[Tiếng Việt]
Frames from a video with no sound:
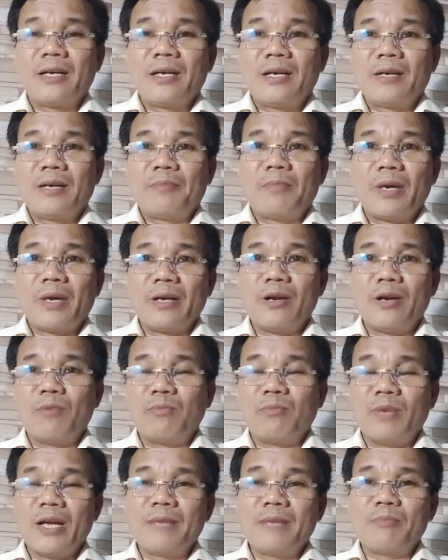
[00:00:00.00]
mà
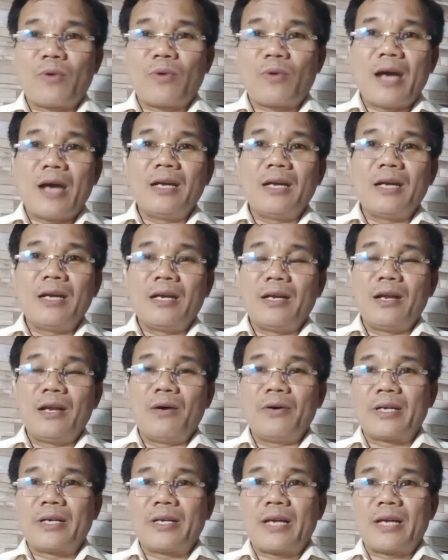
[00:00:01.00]
đùng lên một cái là
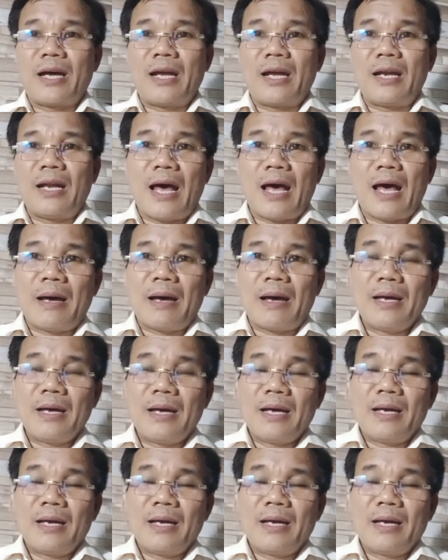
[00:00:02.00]
lôi ra là